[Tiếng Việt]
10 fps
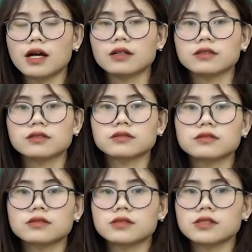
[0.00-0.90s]
ở ờ, à,
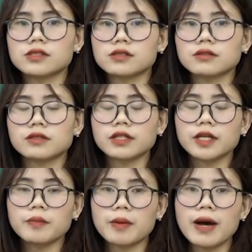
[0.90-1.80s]

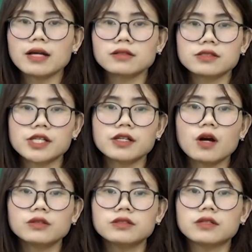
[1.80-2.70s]
khi mà bác trên
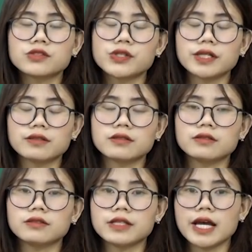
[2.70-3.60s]
con đường chuyển
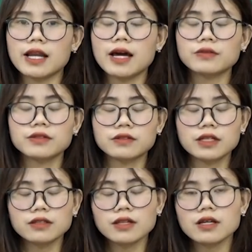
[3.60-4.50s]
từ nhà lao từ
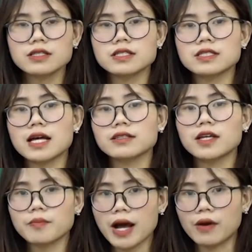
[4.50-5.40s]
tĩnh tây sang
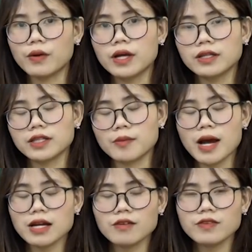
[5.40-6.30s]
thiên bảo thì
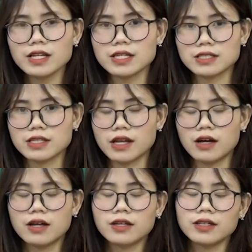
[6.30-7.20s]
bác đã viết là gì nhỉ
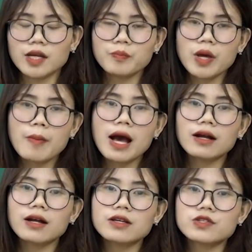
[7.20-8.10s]
53
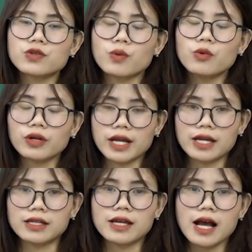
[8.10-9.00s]
cây số một
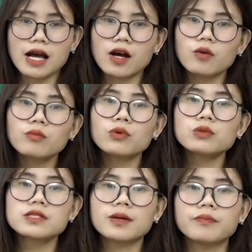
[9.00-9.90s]
ngày áo
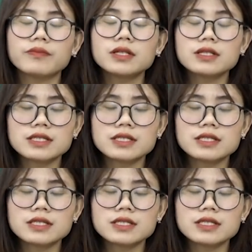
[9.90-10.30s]
mũ dầm mưa